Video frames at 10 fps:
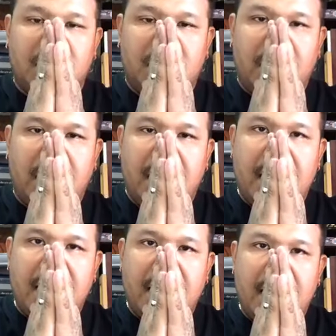วัสดีค
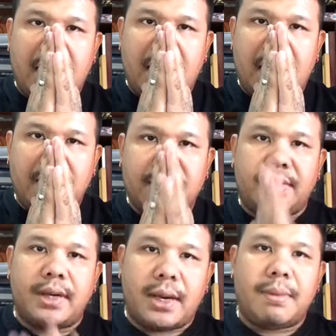รับ สวัส
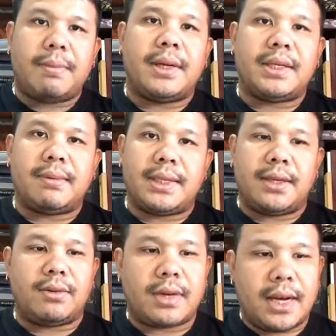ดีครับเพื่อนๆสมาชิก
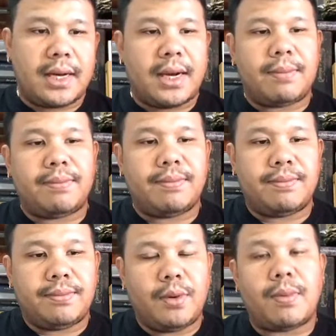ทุกท่านครับ
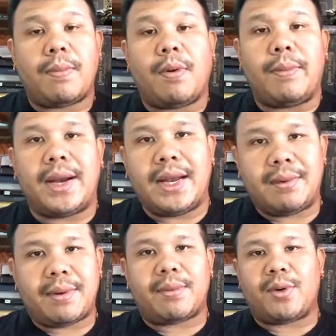พบกับผมเหมือนเดิม
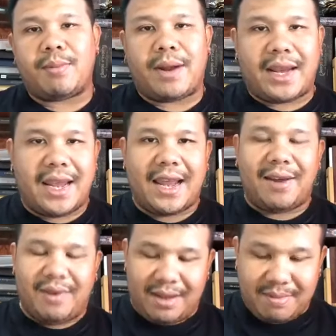ครับโทนบางแค
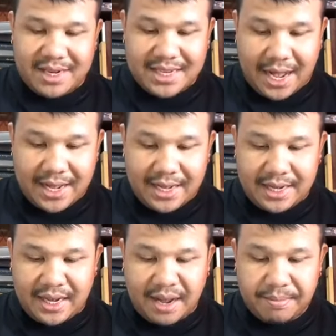วันนี้มาสายนิดนึ
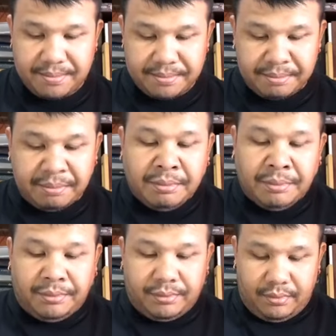งครับ
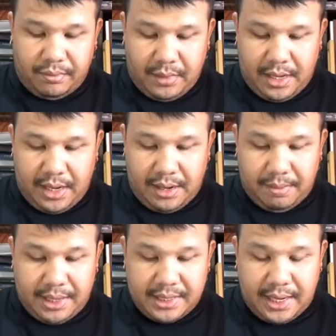นา
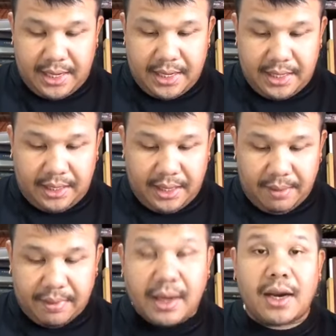มาสายนิดหนึ่งครับ
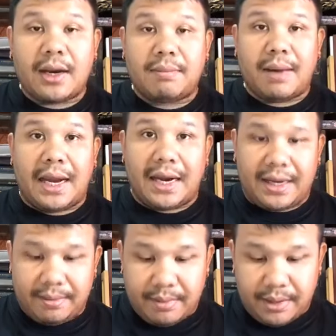แต่ก็มา
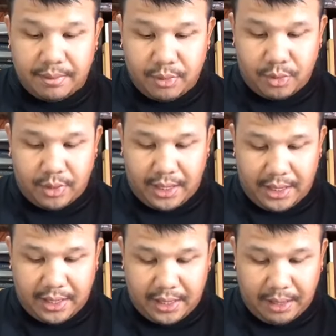มาพูดคุยกัน
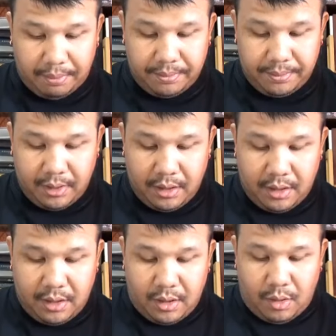นะครับ
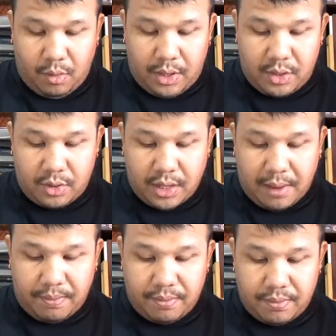วันหยุดครั
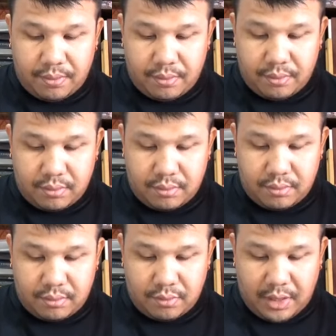บ
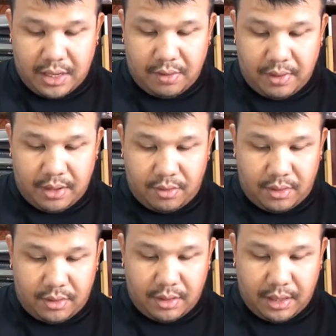วันนี้วันหยุด
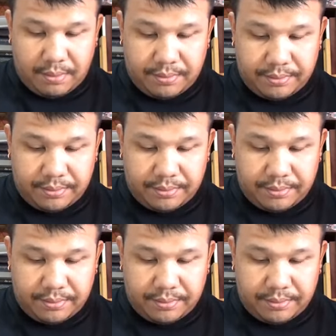นะครับ